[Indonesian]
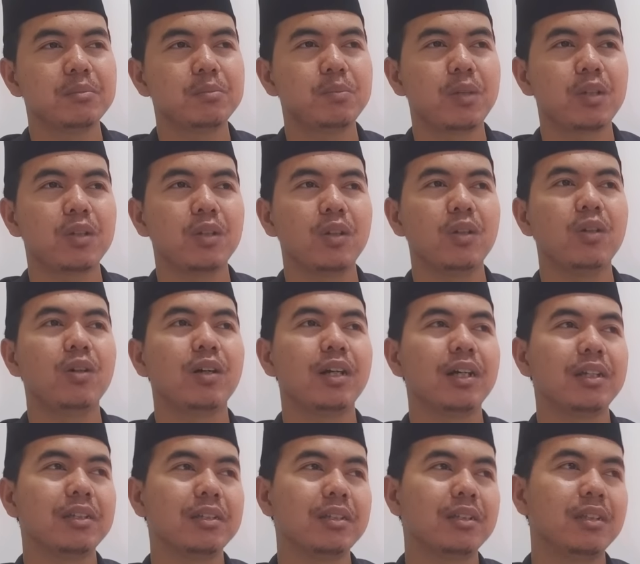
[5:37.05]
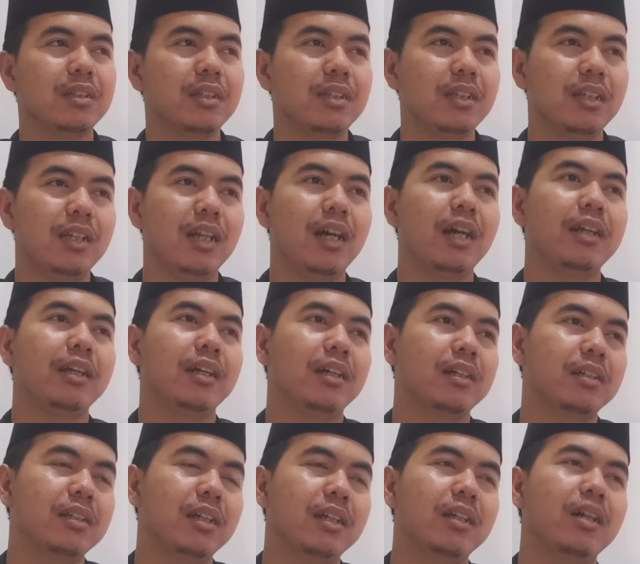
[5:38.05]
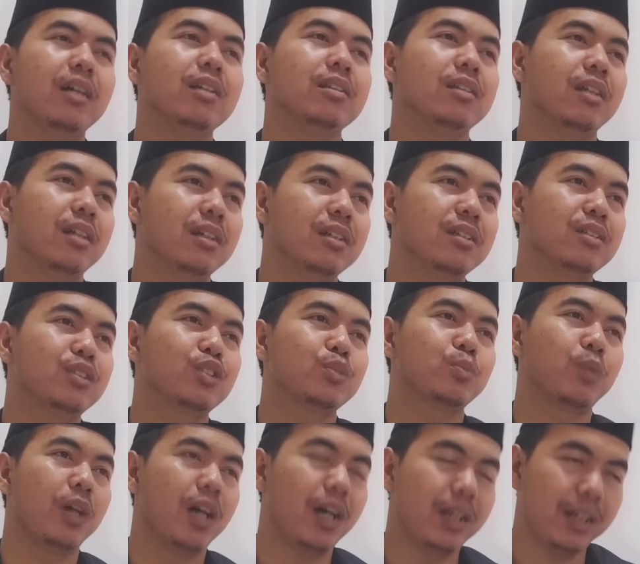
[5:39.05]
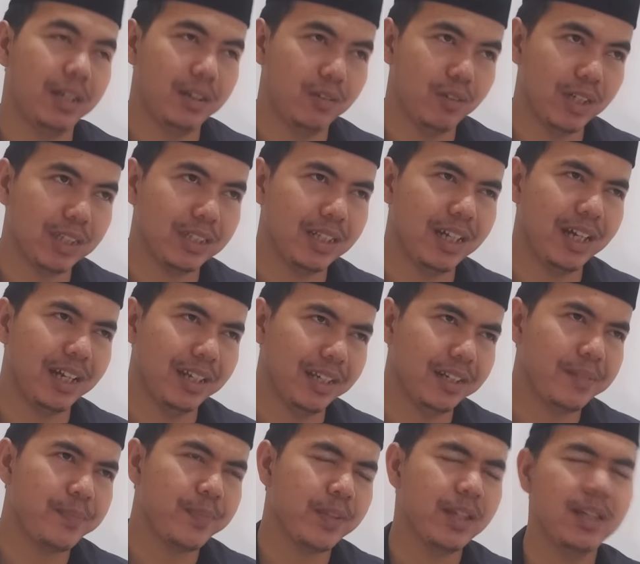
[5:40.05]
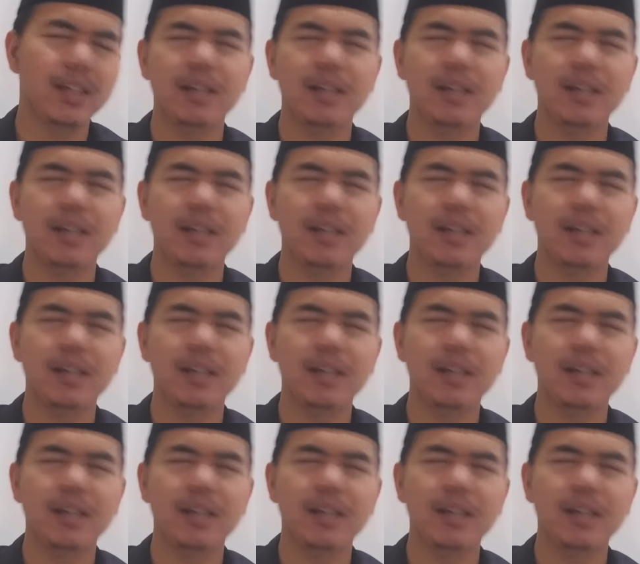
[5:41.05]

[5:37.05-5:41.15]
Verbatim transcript: pertolongan hidayah dari Allah Subhanahu wa taala.